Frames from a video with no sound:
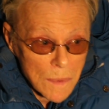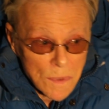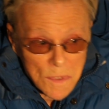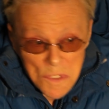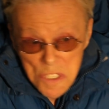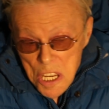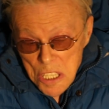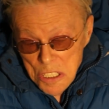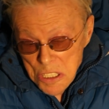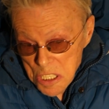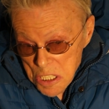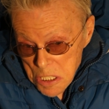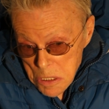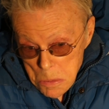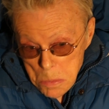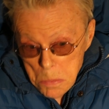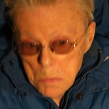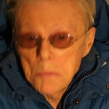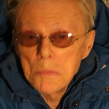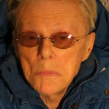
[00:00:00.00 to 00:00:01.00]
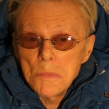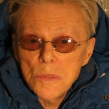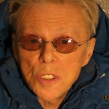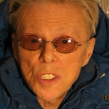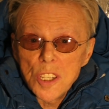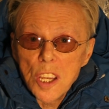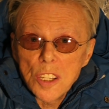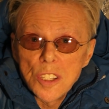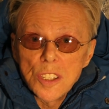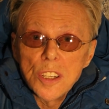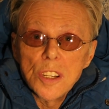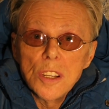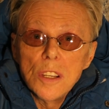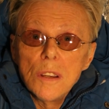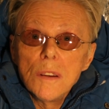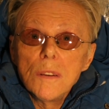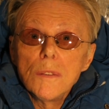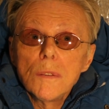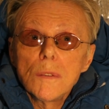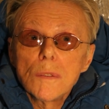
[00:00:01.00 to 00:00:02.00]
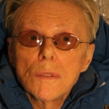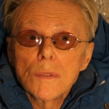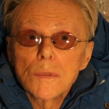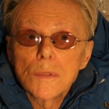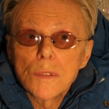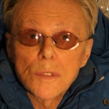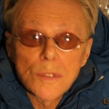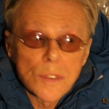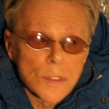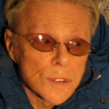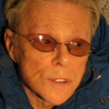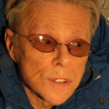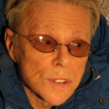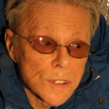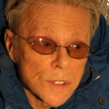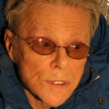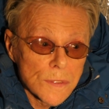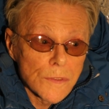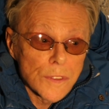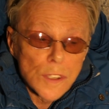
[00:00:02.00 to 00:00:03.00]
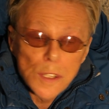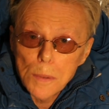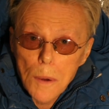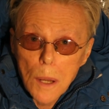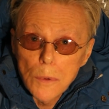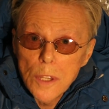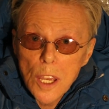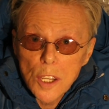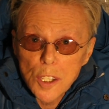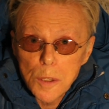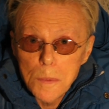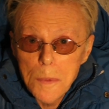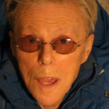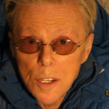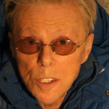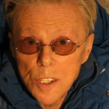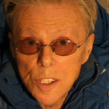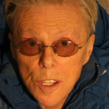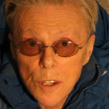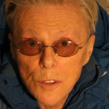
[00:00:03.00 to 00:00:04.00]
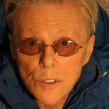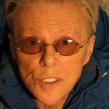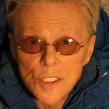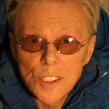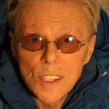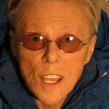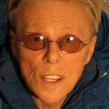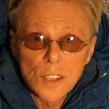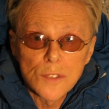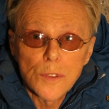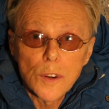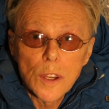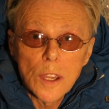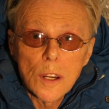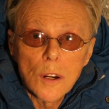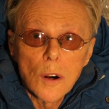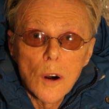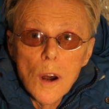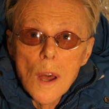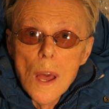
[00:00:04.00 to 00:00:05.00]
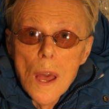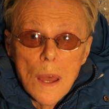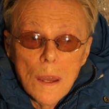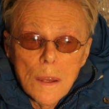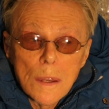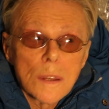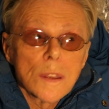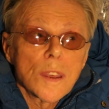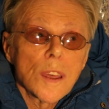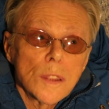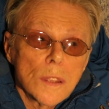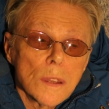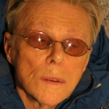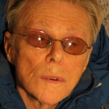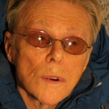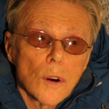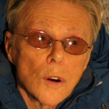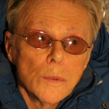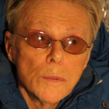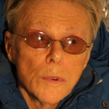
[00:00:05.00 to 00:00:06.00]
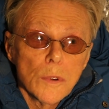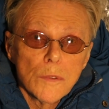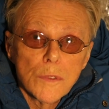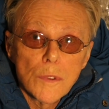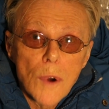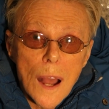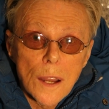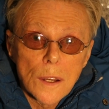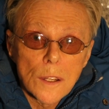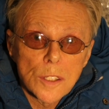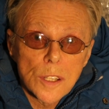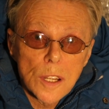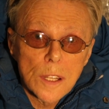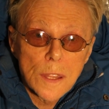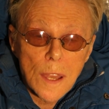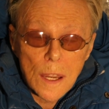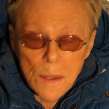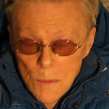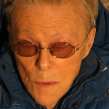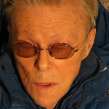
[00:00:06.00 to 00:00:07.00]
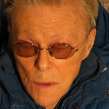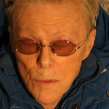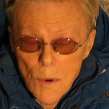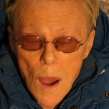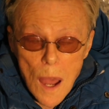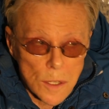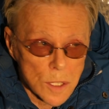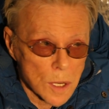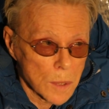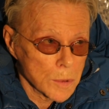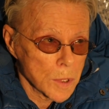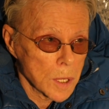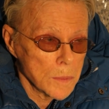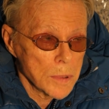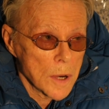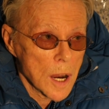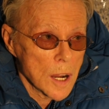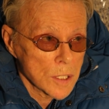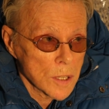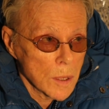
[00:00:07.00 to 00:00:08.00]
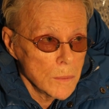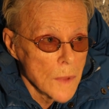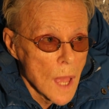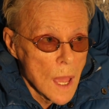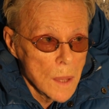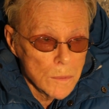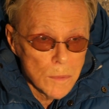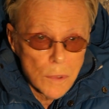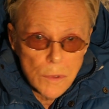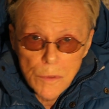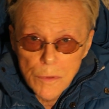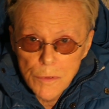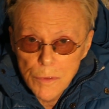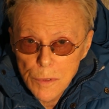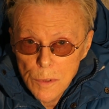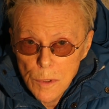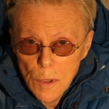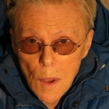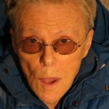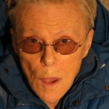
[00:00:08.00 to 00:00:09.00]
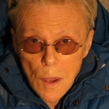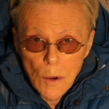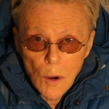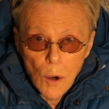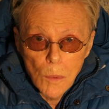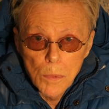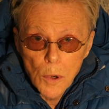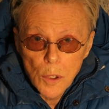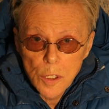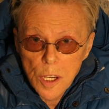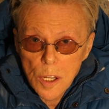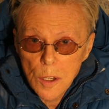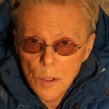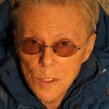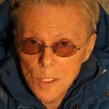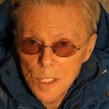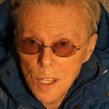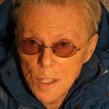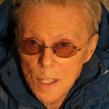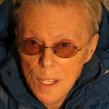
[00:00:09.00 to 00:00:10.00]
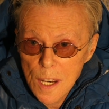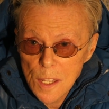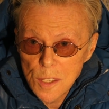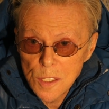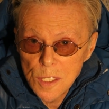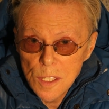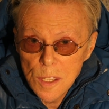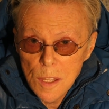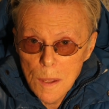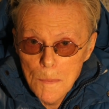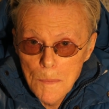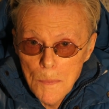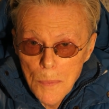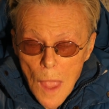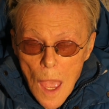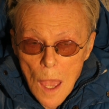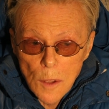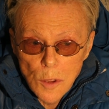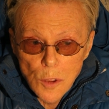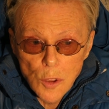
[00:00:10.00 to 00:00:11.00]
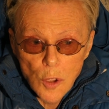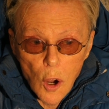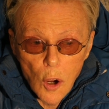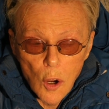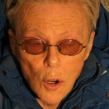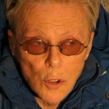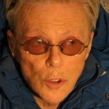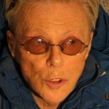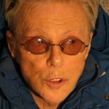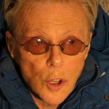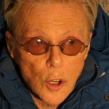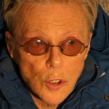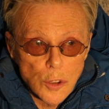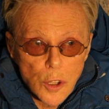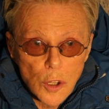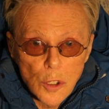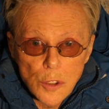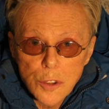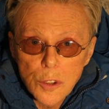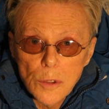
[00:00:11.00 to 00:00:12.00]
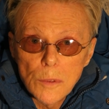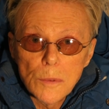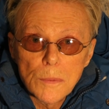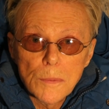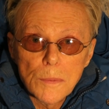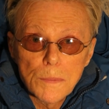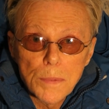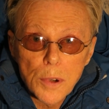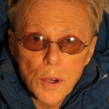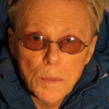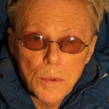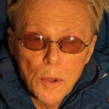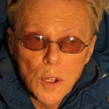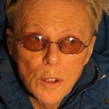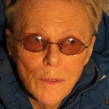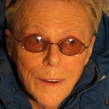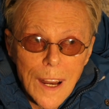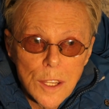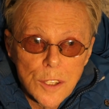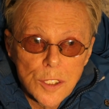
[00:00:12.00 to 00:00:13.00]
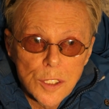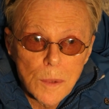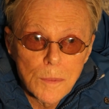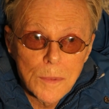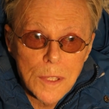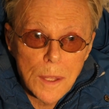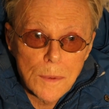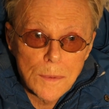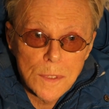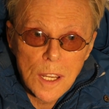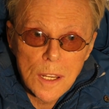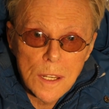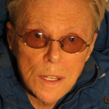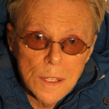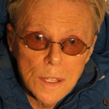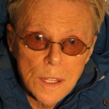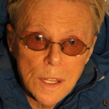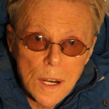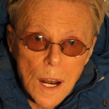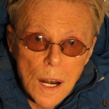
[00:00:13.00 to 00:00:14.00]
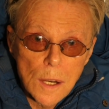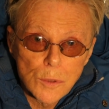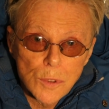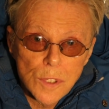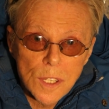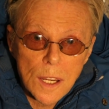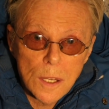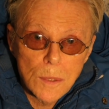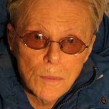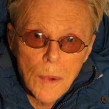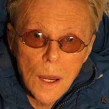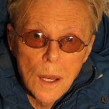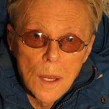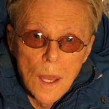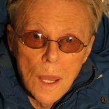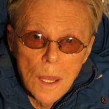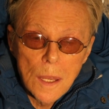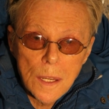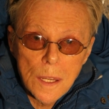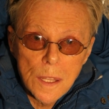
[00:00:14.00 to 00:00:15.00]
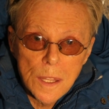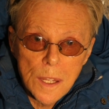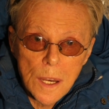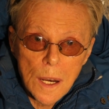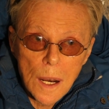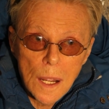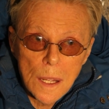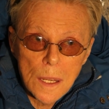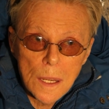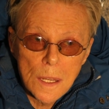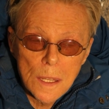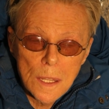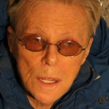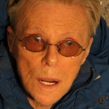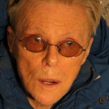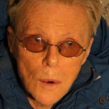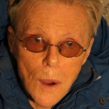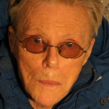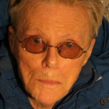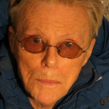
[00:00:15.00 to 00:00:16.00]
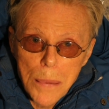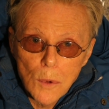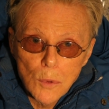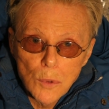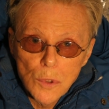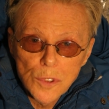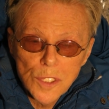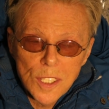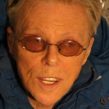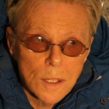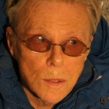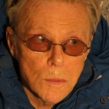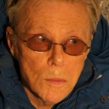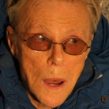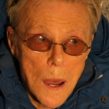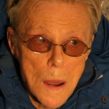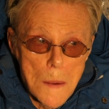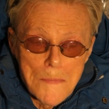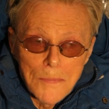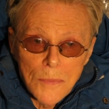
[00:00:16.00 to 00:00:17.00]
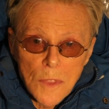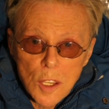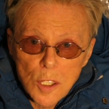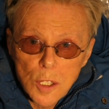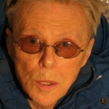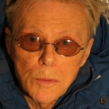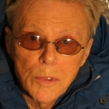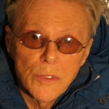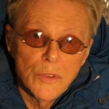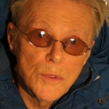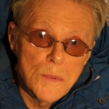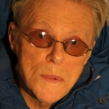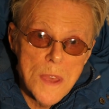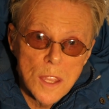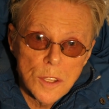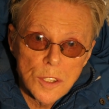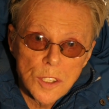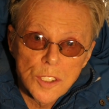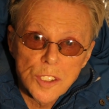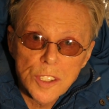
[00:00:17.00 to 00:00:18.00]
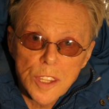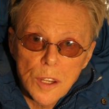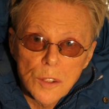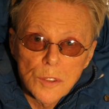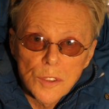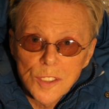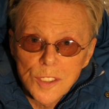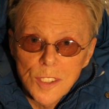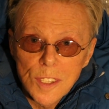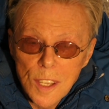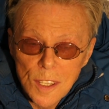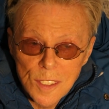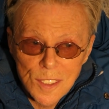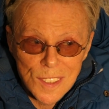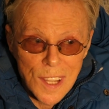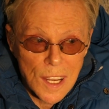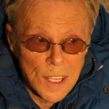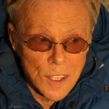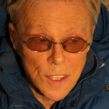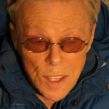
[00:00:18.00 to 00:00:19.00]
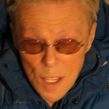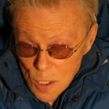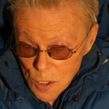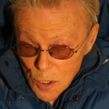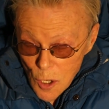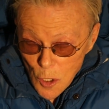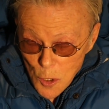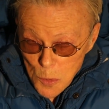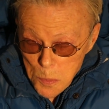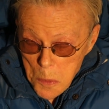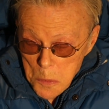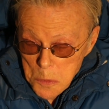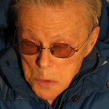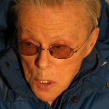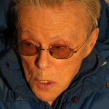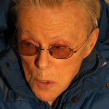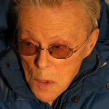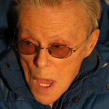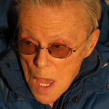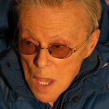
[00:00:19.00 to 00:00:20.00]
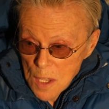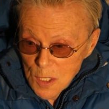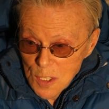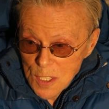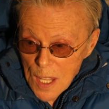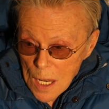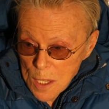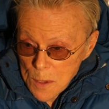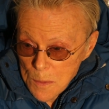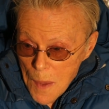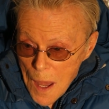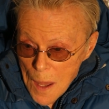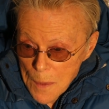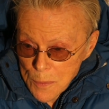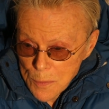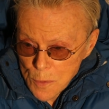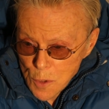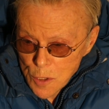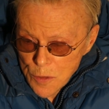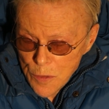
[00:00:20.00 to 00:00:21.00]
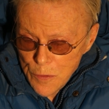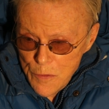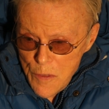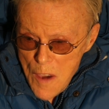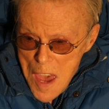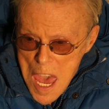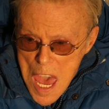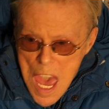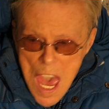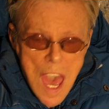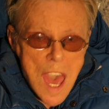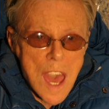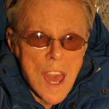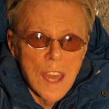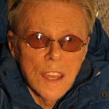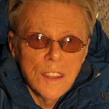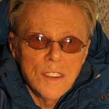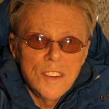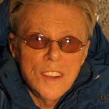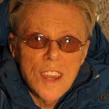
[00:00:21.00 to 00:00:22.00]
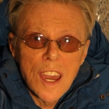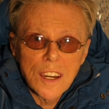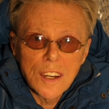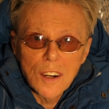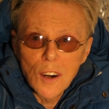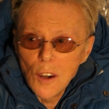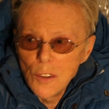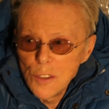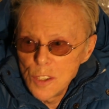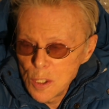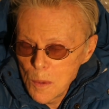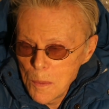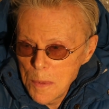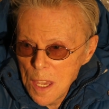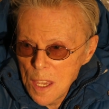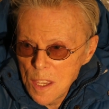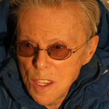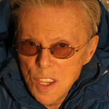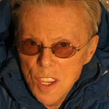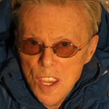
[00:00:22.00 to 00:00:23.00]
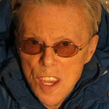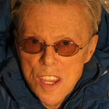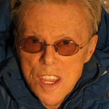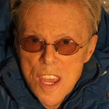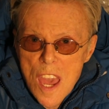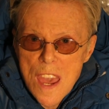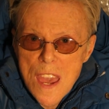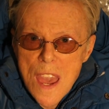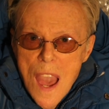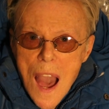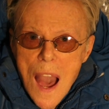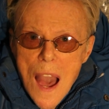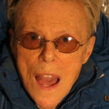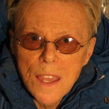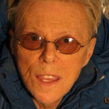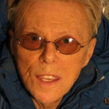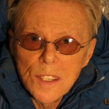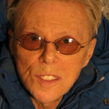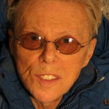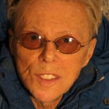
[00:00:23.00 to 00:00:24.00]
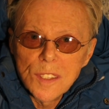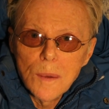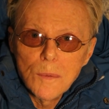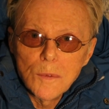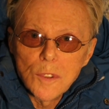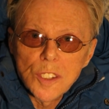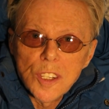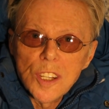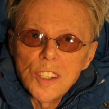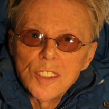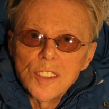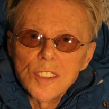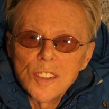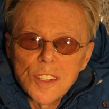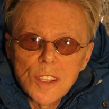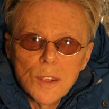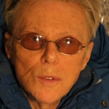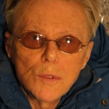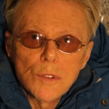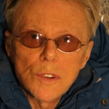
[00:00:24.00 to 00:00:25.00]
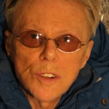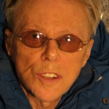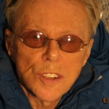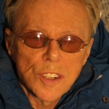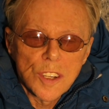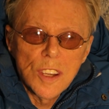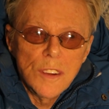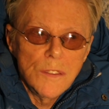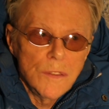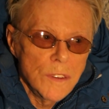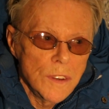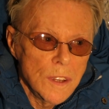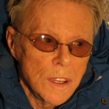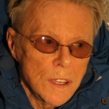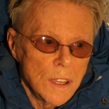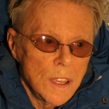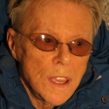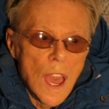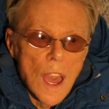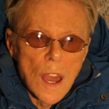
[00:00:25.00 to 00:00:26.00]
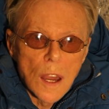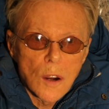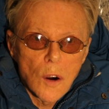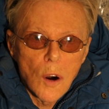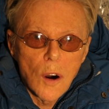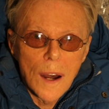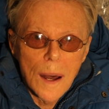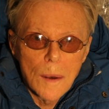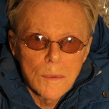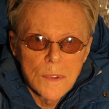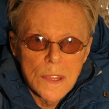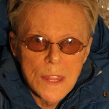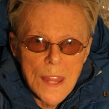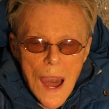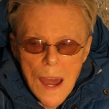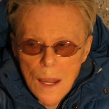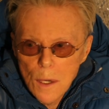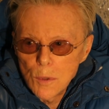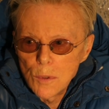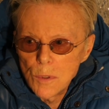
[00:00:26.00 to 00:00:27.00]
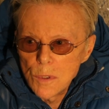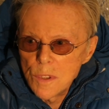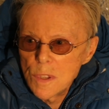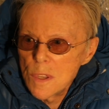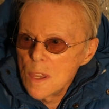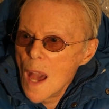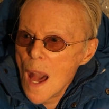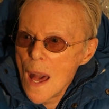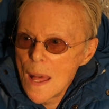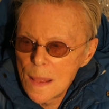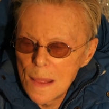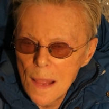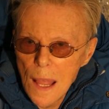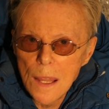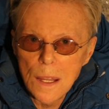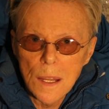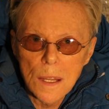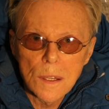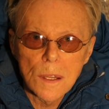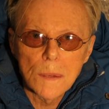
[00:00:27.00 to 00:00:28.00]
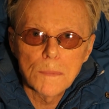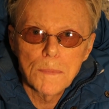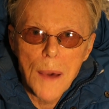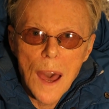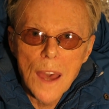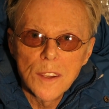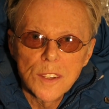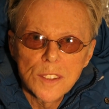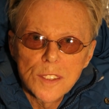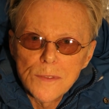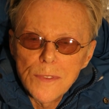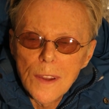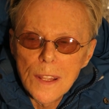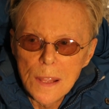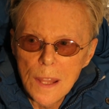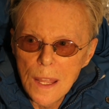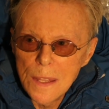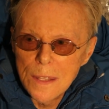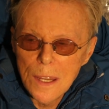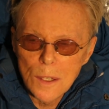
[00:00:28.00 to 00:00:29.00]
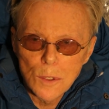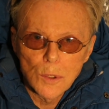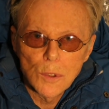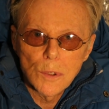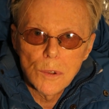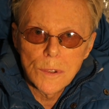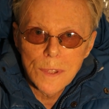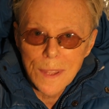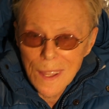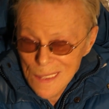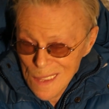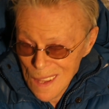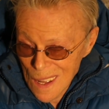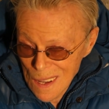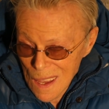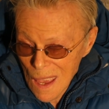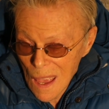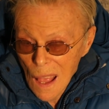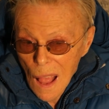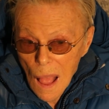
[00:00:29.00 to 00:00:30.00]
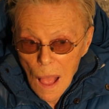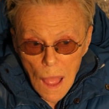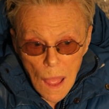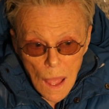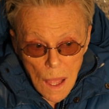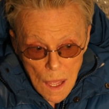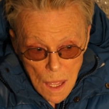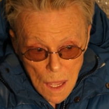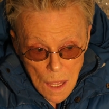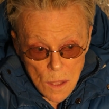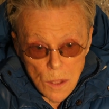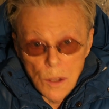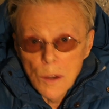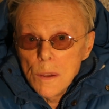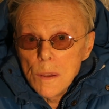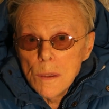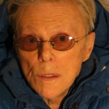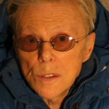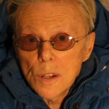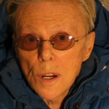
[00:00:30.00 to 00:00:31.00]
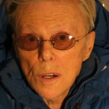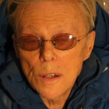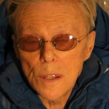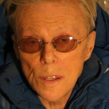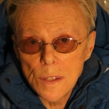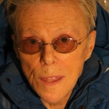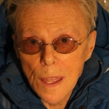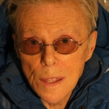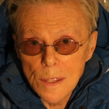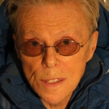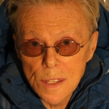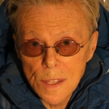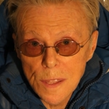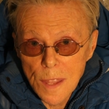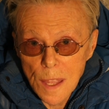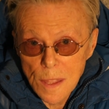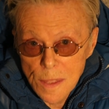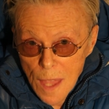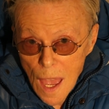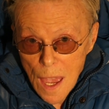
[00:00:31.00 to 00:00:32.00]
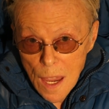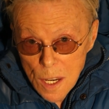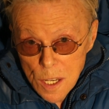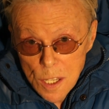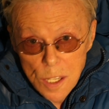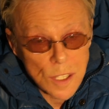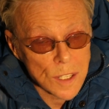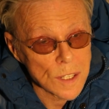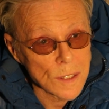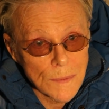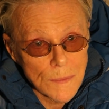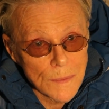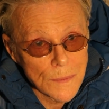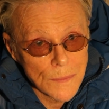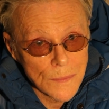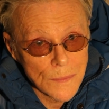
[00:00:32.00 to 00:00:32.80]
Dzieci, dzieci wysłał na śmierć tego syna swojego, kiedy on był w Łagrze, tak nie w Łagrze, przepraszam, był w obozie koncentracyjnym, to, to, to, to proponowali, żeby tam za generalusa chyba genera generała Paulusa chyba, żeby wymienić tego syna Stalina. Skąd powiedział Stalin? A ćwe, niech on sobie ginie, ja jestem czysty, uczciwy i kocham naród, ja dla państwa, dla narodu i tak dalej. No i co? I ten, ten też.